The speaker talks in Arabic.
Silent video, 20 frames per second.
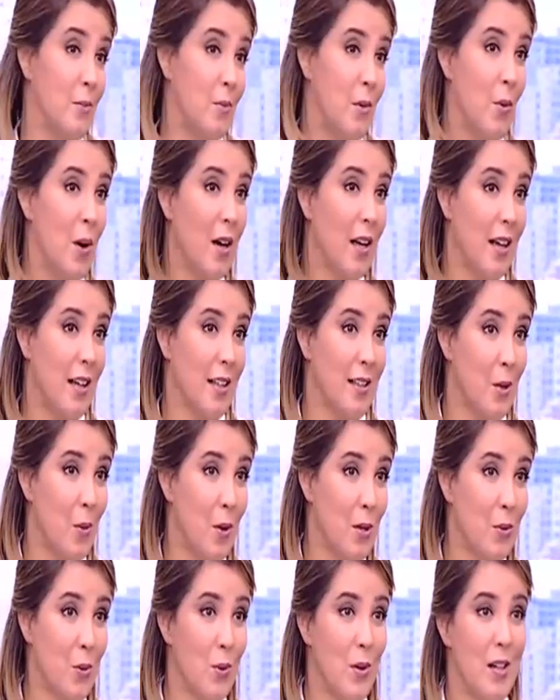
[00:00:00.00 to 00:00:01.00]
مواقع
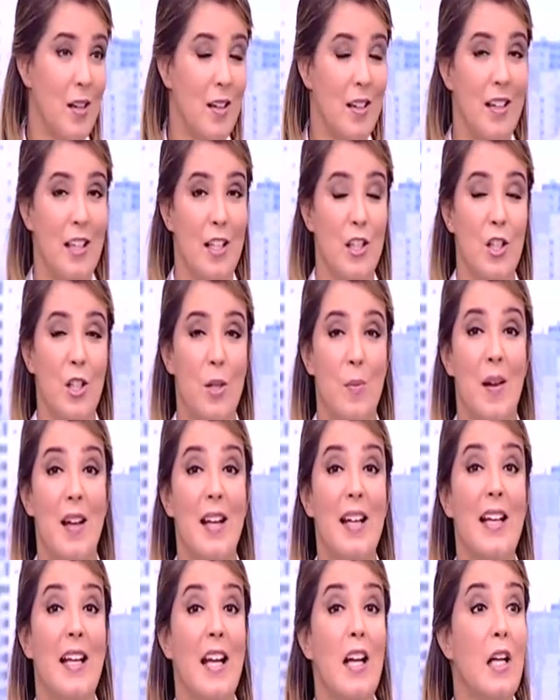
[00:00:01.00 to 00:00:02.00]
التواصل
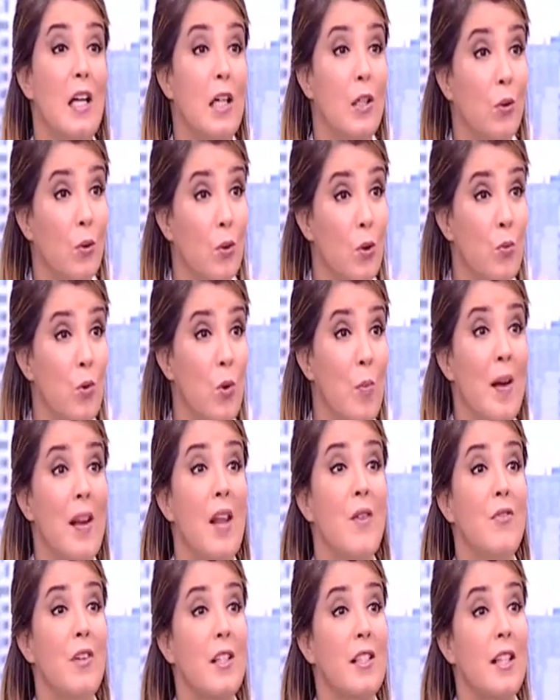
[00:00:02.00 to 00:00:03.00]
الاجتماعي على الخرقوم
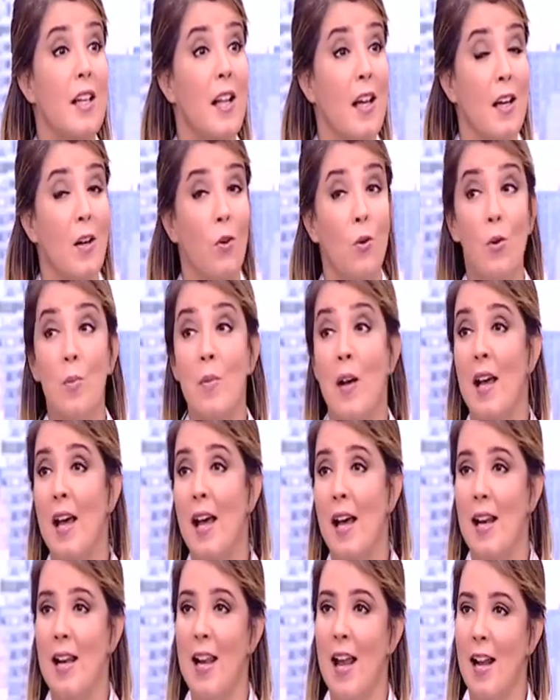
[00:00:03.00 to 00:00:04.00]
والمنافع ديال الخرقوم
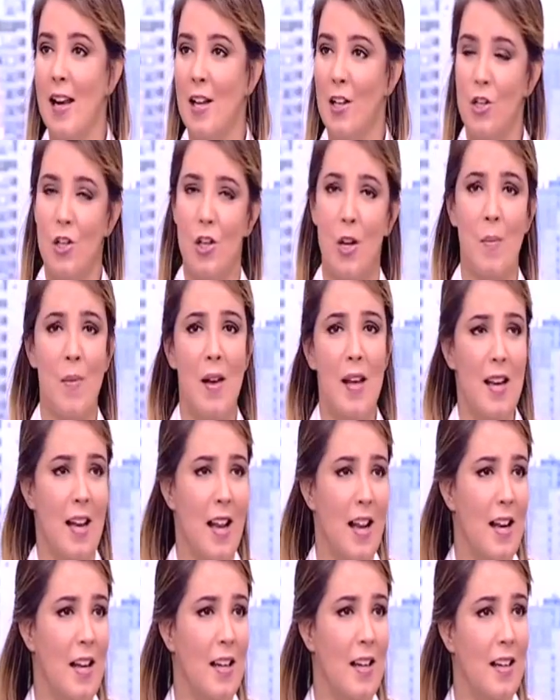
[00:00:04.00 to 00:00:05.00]
لا على الجمال
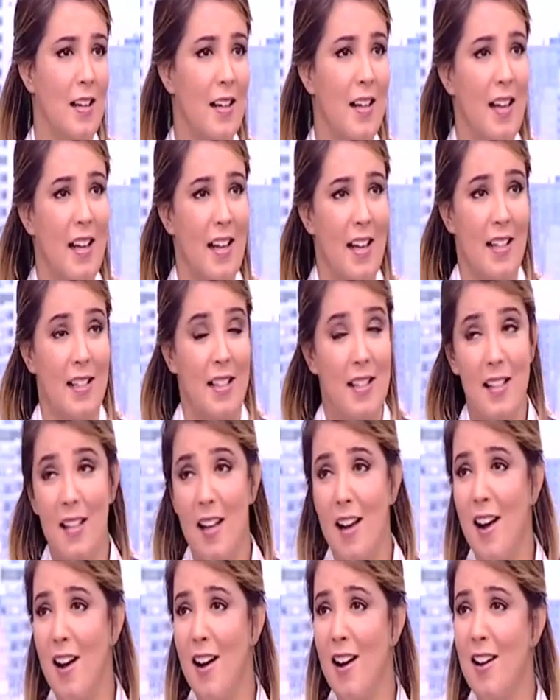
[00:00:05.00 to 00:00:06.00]
لا على
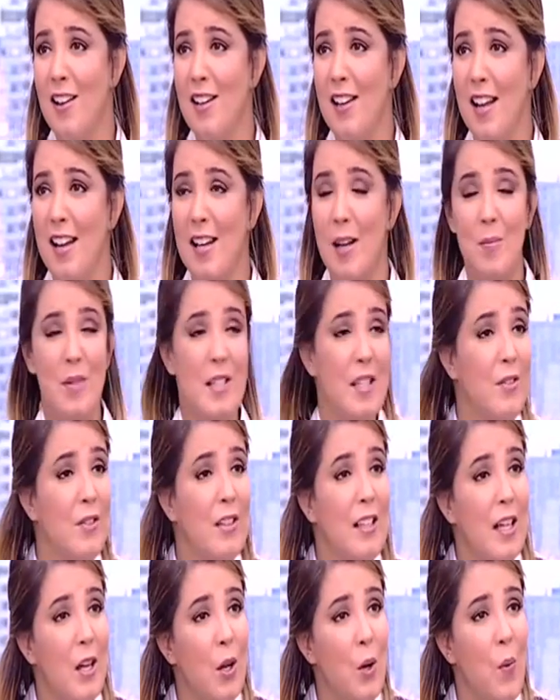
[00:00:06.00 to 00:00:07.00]
الصحه لا على بزاف
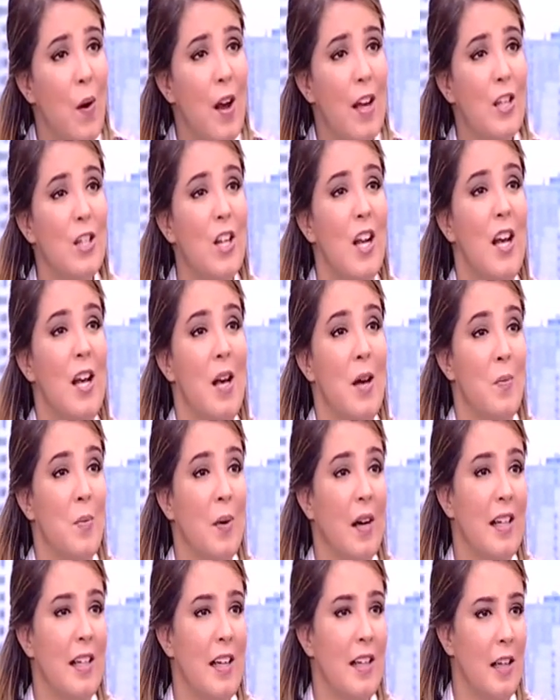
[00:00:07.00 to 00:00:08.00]
ديال الحوايج
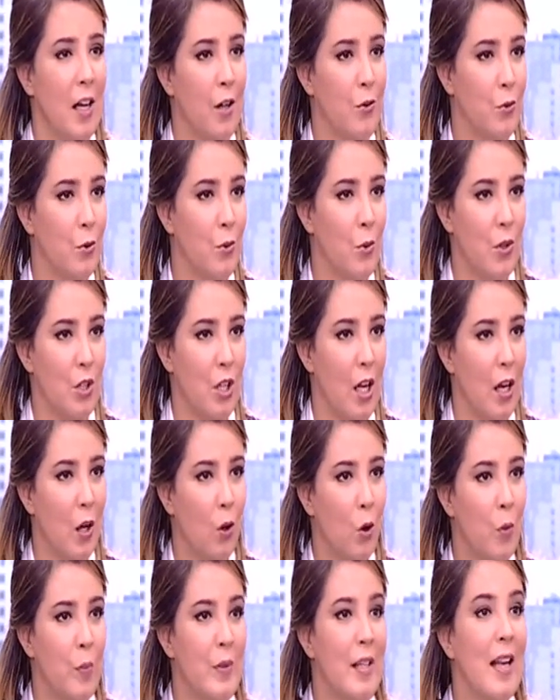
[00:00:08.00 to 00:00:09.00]
بغينا نعرفوا واش
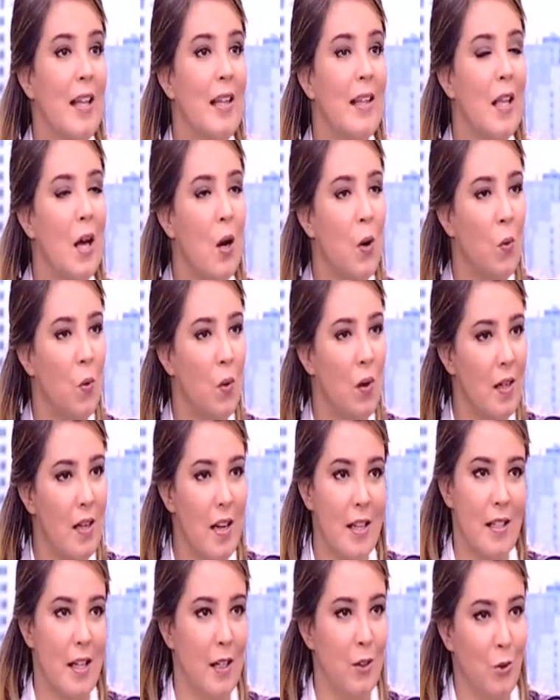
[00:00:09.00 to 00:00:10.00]
الخرقوم يلاه
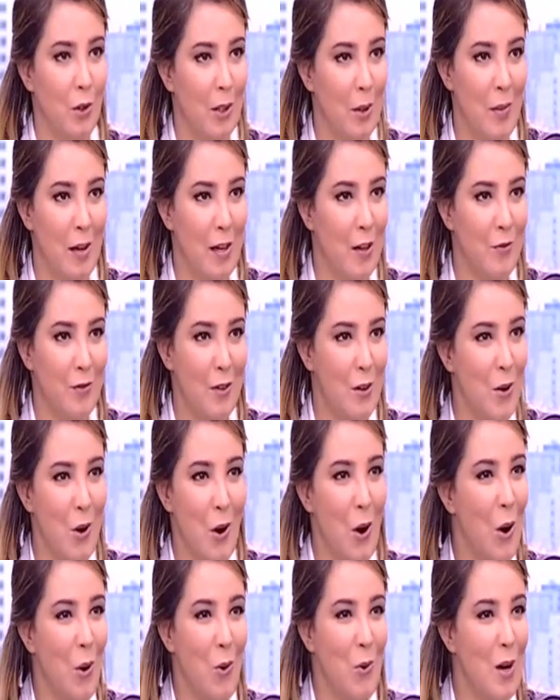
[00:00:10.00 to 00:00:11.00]
ولات عنده هاد المنافع
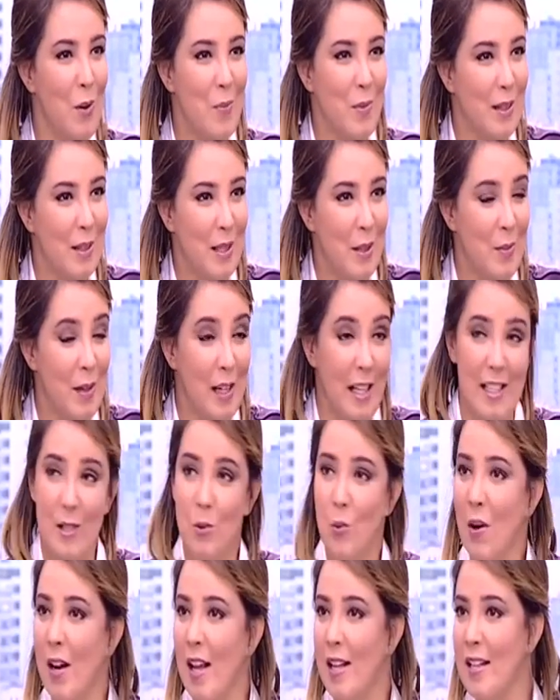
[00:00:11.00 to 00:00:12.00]
ولا من ديما
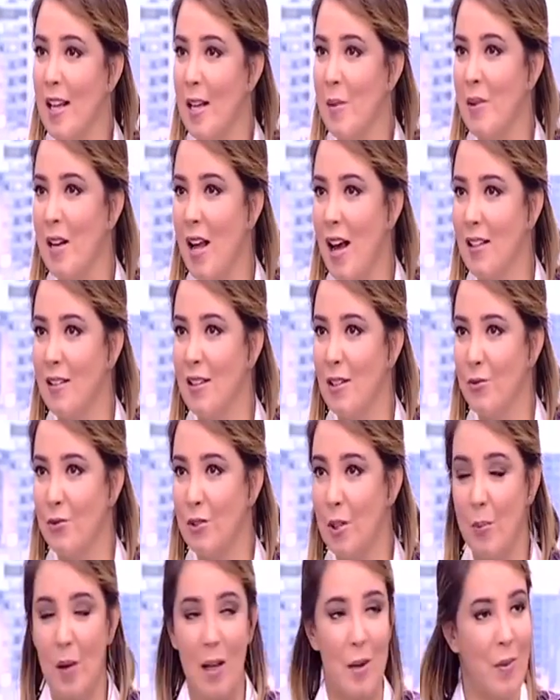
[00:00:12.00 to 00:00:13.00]
حيت هو كان دائما حاضر في
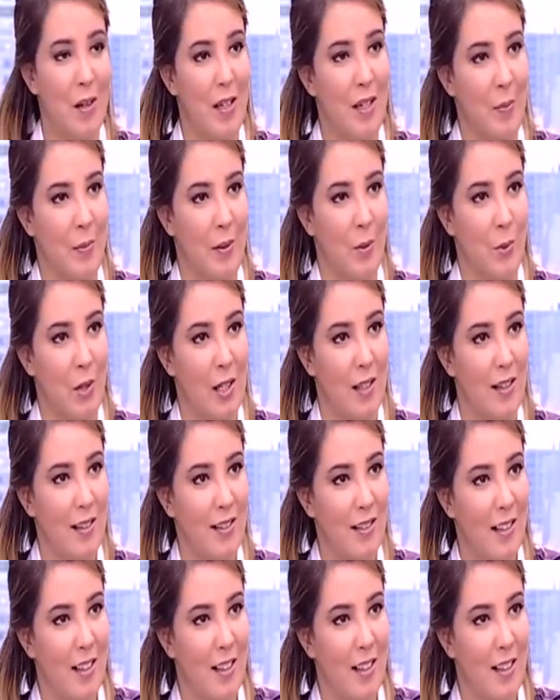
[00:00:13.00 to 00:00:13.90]
الطبخ المغربي ولا لا